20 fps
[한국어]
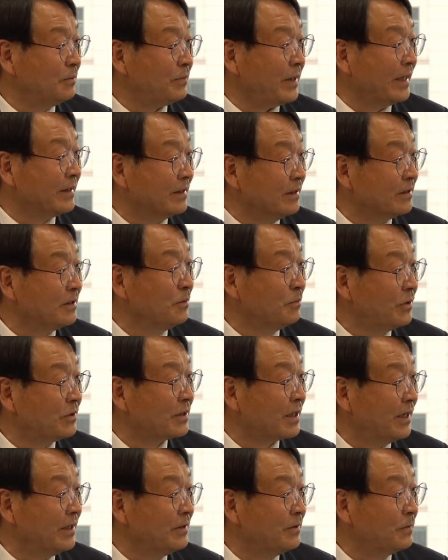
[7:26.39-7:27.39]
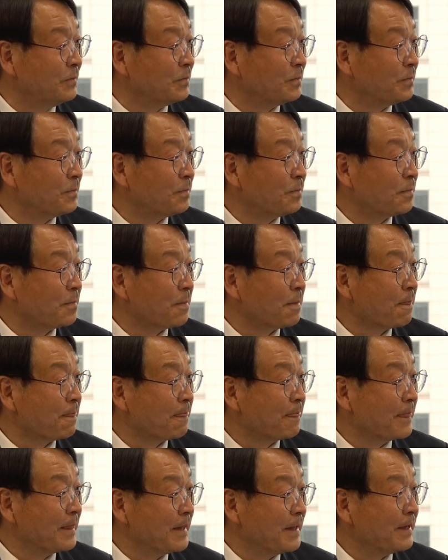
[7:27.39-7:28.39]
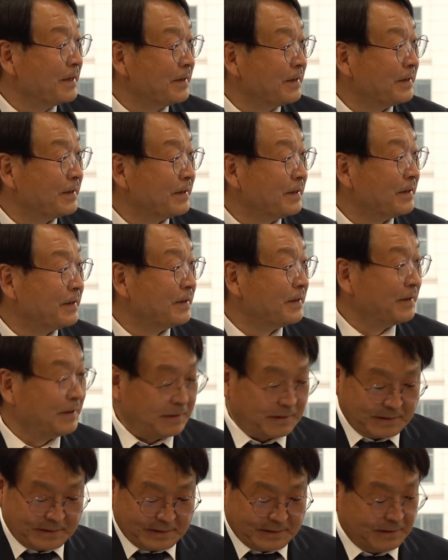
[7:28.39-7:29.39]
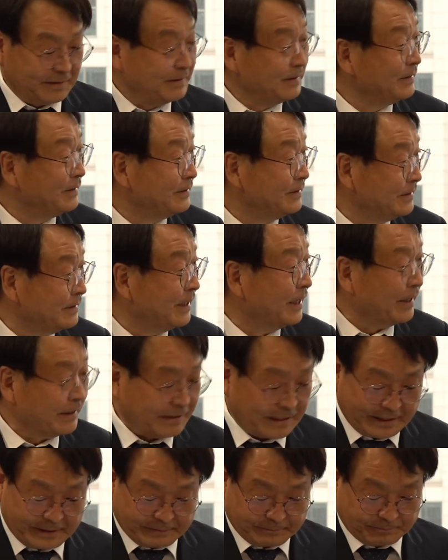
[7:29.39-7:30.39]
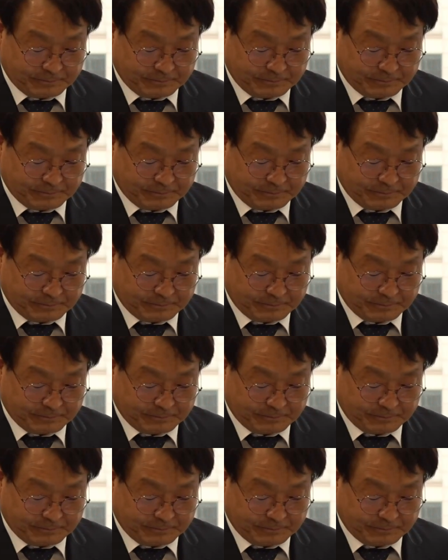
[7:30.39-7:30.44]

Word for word: 배경이 뭘까요? 아까도 제가 말씀드렸습니다만 예, 예.